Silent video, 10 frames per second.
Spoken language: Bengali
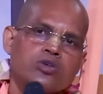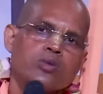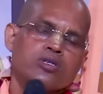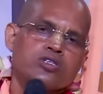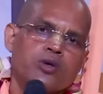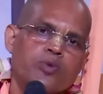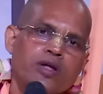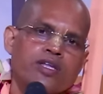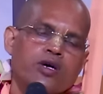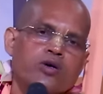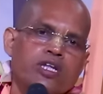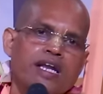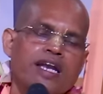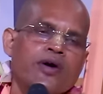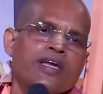দুই বছর পরে যখন
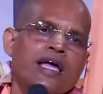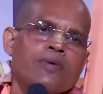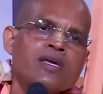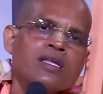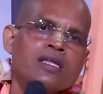রেডি হয়ে যাবে